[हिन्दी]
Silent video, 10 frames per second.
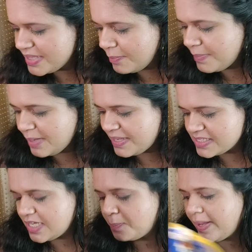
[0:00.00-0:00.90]
मतलब मेरे
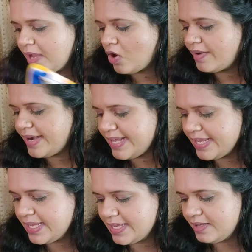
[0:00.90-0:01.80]
पास घर पे
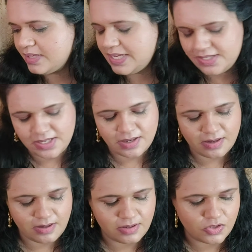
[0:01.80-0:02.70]
ऑलरेडी हीटिंग
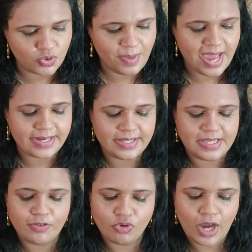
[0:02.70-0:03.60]
जो बैग
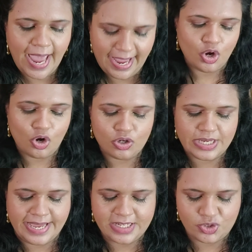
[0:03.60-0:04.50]
रहती है वो है और
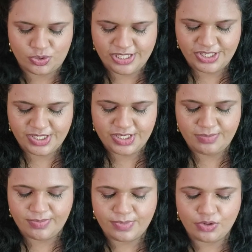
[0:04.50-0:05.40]
एक छोटी चाहिए
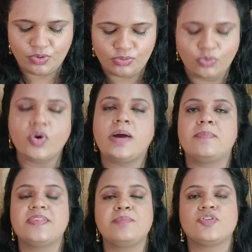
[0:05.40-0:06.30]
थी मम्मी को तो वो
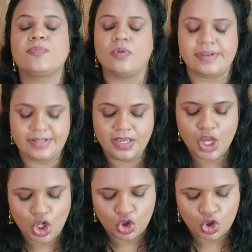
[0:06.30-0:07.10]
कब से मुझे बोल रही थी